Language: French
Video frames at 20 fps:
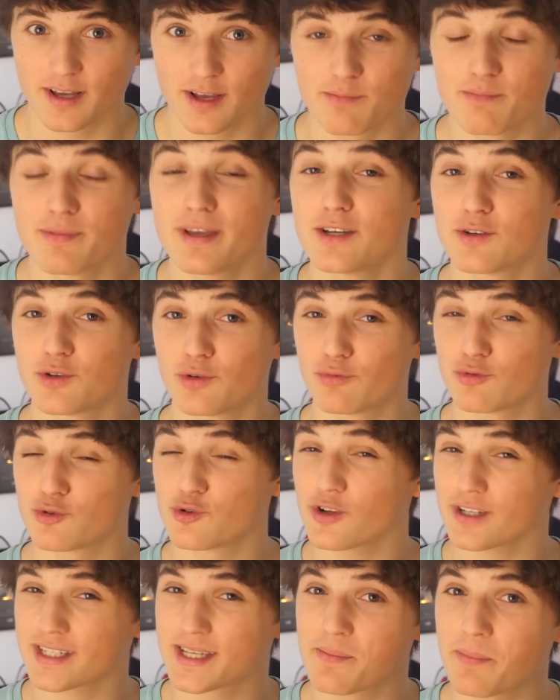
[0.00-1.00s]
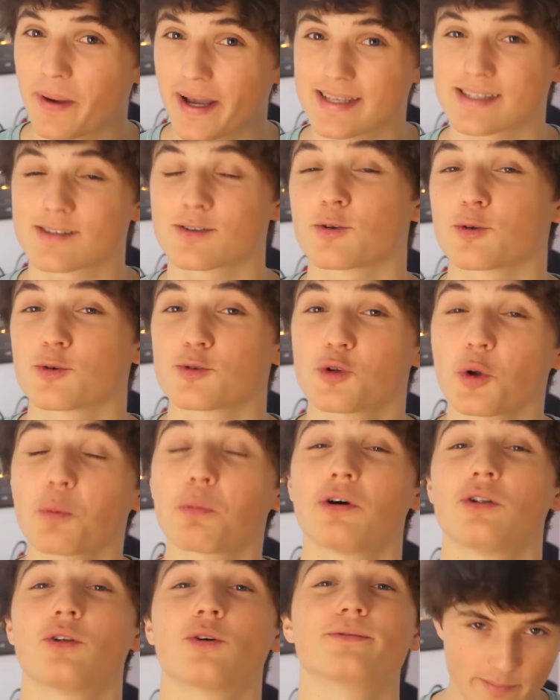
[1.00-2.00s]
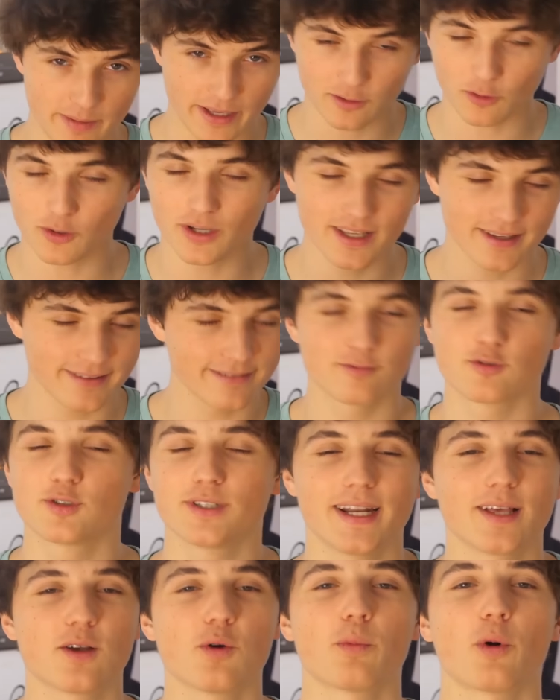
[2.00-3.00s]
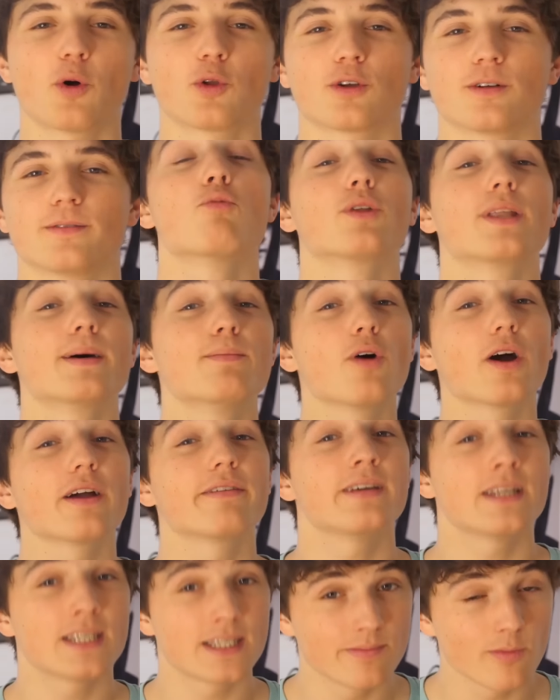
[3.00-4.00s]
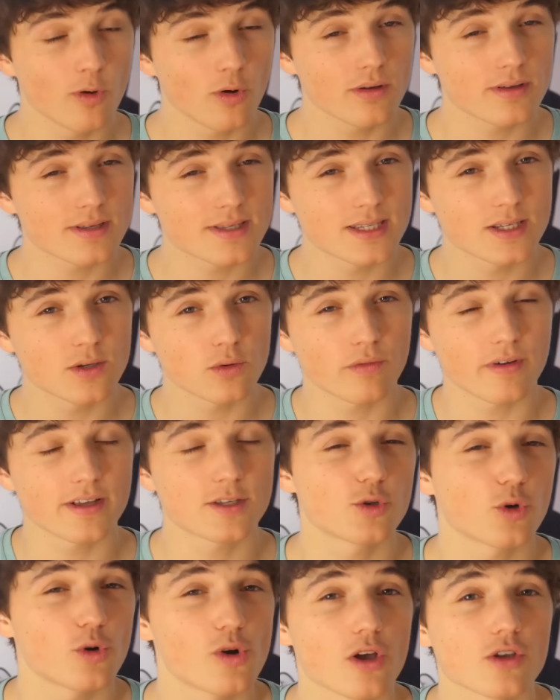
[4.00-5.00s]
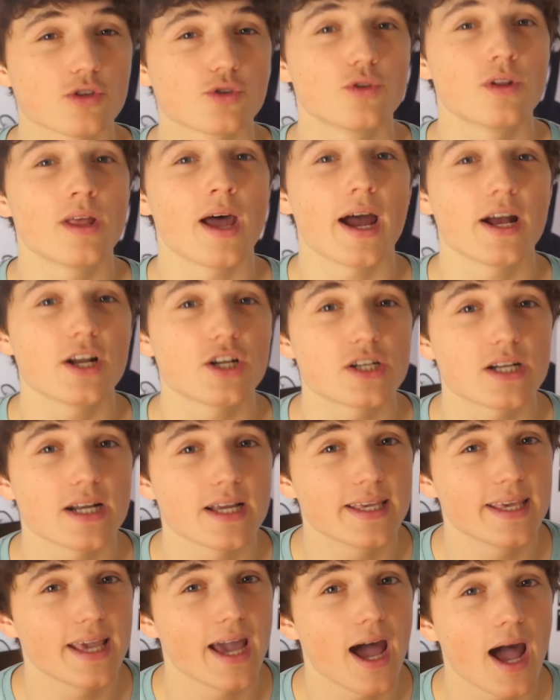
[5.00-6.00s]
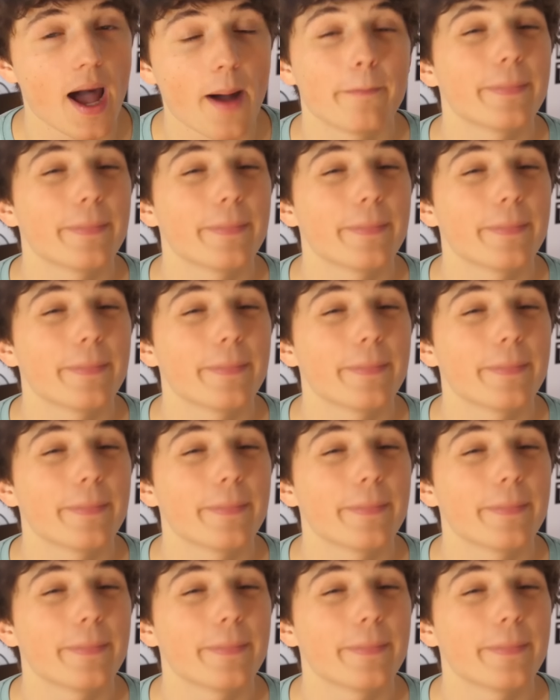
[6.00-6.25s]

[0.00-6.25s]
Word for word: mais je vous jure, c'est presque surprenant. Mais attendez, vous allez comprendre. Bon, d'abord, effectivement, si on va sur leur zone H, il y a un